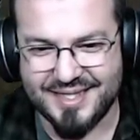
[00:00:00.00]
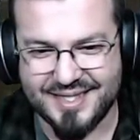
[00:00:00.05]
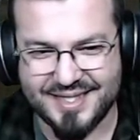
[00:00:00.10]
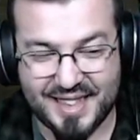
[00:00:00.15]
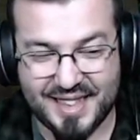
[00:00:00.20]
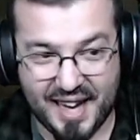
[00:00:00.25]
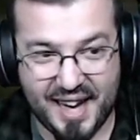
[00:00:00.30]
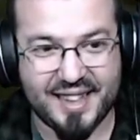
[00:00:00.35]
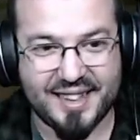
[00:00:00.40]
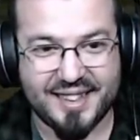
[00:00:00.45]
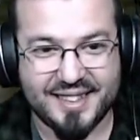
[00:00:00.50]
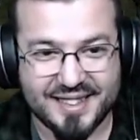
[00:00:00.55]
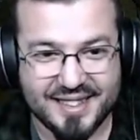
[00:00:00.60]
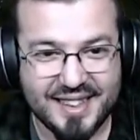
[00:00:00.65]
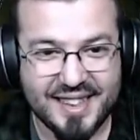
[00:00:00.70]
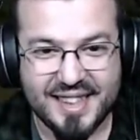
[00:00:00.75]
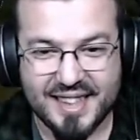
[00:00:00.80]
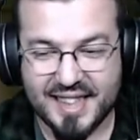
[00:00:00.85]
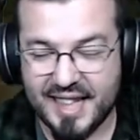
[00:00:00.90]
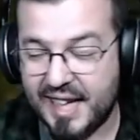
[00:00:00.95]
ya,
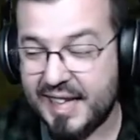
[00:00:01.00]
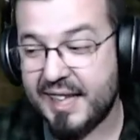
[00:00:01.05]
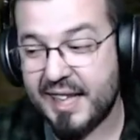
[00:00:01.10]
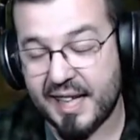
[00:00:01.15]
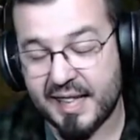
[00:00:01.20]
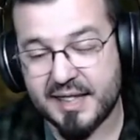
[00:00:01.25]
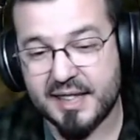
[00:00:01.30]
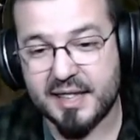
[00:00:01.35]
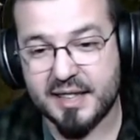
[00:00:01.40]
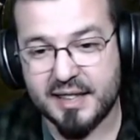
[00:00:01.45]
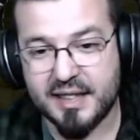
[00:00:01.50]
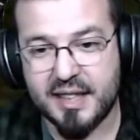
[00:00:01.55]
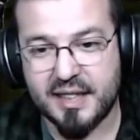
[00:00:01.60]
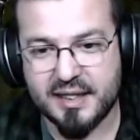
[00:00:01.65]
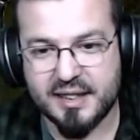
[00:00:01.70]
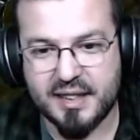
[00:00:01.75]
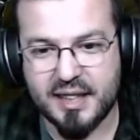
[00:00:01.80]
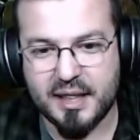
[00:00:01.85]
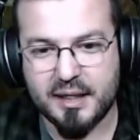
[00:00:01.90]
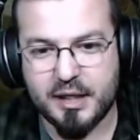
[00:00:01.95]

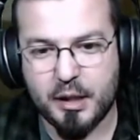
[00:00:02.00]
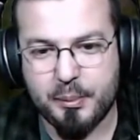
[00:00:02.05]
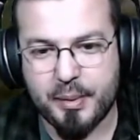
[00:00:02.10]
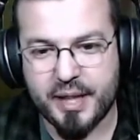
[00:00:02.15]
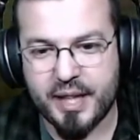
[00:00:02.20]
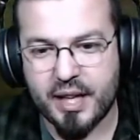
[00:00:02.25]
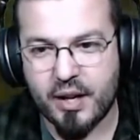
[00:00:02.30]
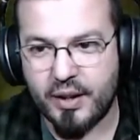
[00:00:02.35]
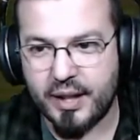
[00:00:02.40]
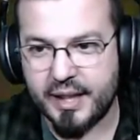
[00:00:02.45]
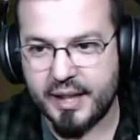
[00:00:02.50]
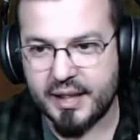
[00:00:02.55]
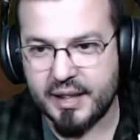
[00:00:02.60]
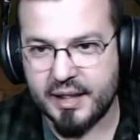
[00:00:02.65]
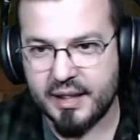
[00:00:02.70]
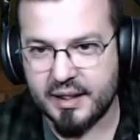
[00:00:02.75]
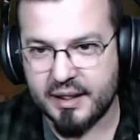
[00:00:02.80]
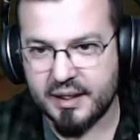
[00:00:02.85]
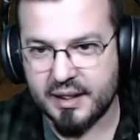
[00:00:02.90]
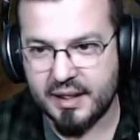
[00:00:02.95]
te, he pillado ahí
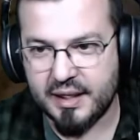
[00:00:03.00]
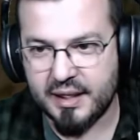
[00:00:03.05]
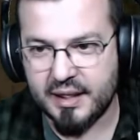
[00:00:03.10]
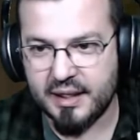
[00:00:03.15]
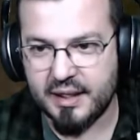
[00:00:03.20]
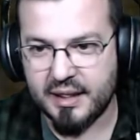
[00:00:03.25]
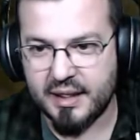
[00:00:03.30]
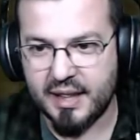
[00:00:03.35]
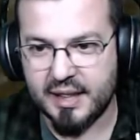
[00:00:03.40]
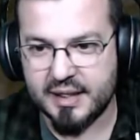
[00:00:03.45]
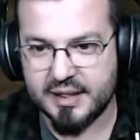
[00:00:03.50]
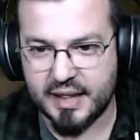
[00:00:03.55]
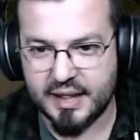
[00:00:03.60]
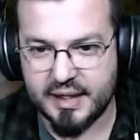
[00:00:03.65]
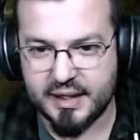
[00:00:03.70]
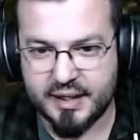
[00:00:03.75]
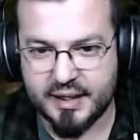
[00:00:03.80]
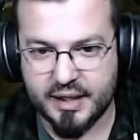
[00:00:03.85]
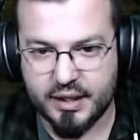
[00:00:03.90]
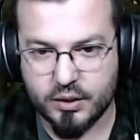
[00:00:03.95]
el,
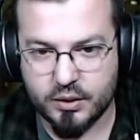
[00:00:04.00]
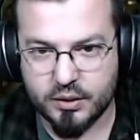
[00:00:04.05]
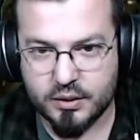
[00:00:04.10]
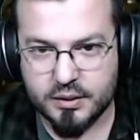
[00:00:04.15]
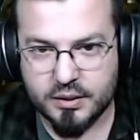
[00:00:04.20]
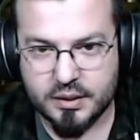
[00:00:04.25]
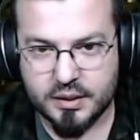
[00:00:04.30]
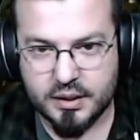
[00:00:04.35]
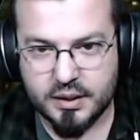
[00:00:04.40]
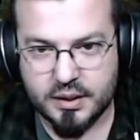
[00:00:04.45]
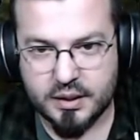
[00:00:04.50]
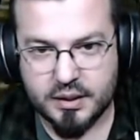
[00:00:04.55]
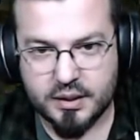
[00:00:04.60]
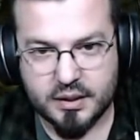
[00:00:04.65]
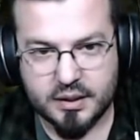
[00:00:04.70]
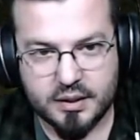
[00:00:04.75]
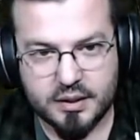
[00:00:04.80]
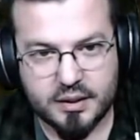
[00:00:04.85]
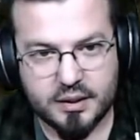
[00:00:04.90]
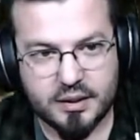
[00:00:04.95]
sentido
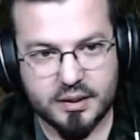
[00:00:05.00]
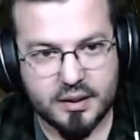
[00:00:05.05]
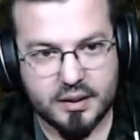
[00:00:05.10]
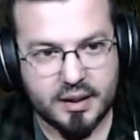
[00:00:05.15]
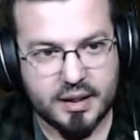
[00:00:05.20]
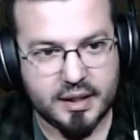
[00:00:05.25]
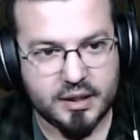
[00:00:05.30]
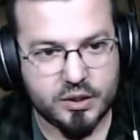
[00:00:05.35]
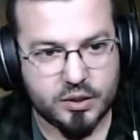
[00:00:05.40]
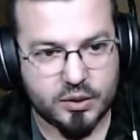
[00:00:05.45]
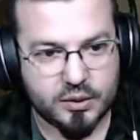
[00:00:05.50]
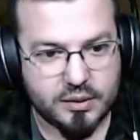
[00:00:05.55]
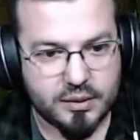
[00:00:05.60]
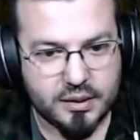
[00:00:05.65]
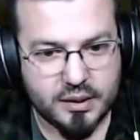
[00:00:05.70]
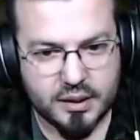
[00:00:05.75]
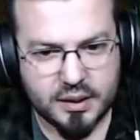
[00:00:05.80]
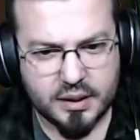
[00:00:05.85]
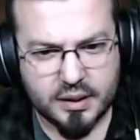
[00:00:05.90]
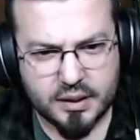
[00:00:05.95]
de eso.
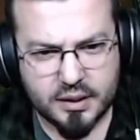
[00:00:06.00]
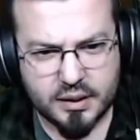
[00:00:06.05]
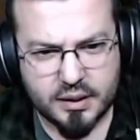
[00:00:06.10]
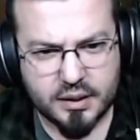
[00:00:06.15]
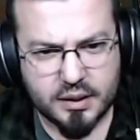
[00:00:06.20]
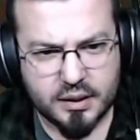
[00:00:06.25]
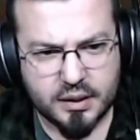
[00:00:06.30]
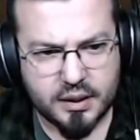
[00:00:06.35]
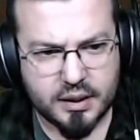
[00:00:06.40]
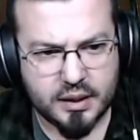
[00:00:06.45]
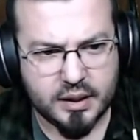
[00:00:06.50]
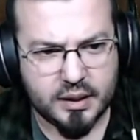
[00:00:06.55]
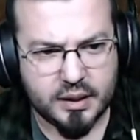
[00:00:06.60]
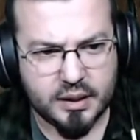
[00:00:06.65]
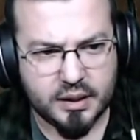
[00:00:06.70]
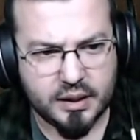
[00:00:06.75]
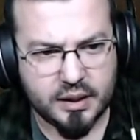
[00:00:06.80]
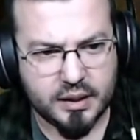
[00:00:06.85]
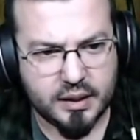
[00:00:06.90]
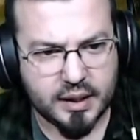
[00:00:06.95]

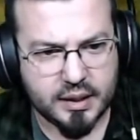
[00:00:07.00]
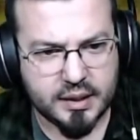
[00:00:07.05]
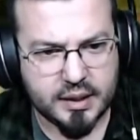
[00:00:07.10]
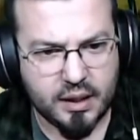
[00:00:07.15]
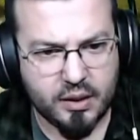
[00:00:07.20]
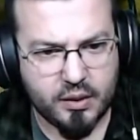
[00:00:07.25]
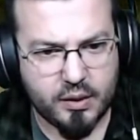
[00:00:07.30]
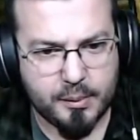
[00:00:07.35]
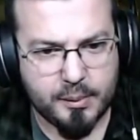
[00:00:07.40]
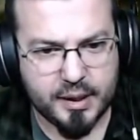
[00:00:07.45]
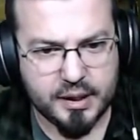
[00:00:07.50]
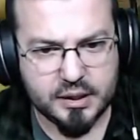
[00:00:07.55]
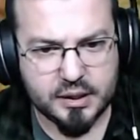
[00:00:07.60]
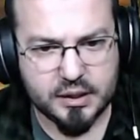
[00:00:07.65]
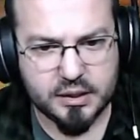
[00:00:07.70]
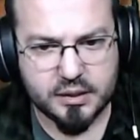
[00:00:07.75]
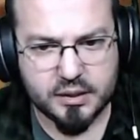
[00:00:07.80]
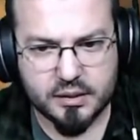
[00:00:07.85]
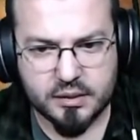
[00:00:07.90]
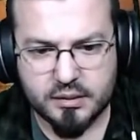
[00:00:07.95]
Eh, ya está, no hay
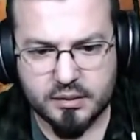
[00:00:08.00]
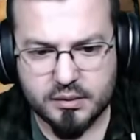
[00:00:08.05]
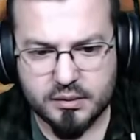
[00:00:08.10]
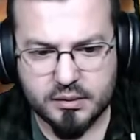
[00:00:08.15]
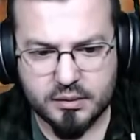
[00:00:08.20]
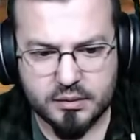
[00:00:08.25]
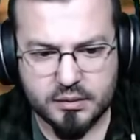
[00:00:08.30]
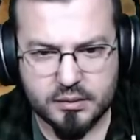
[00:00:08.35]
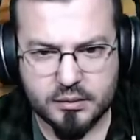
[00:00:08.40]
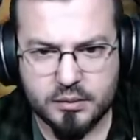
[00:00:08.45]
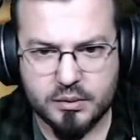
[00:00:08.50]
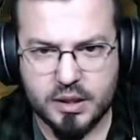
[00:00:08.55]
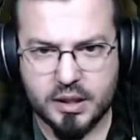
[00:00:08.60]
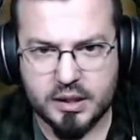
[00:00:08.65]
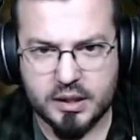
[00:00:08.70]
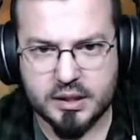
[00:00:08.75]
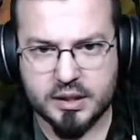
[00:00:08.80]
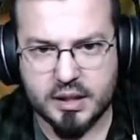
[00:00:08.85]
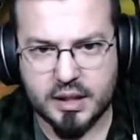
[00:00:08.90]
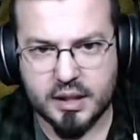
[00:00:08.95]
más. Un
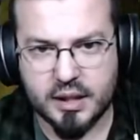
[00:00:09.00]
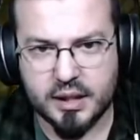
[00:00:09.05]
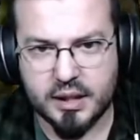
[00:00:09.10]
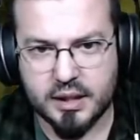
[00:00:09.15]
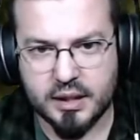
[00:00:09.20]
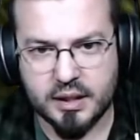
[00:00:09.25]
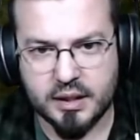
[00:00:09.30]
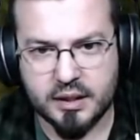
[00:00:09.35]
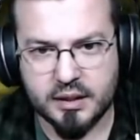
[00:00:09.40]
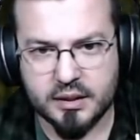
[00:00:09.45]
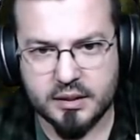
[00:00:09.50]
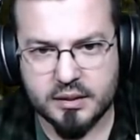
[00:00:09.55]
triste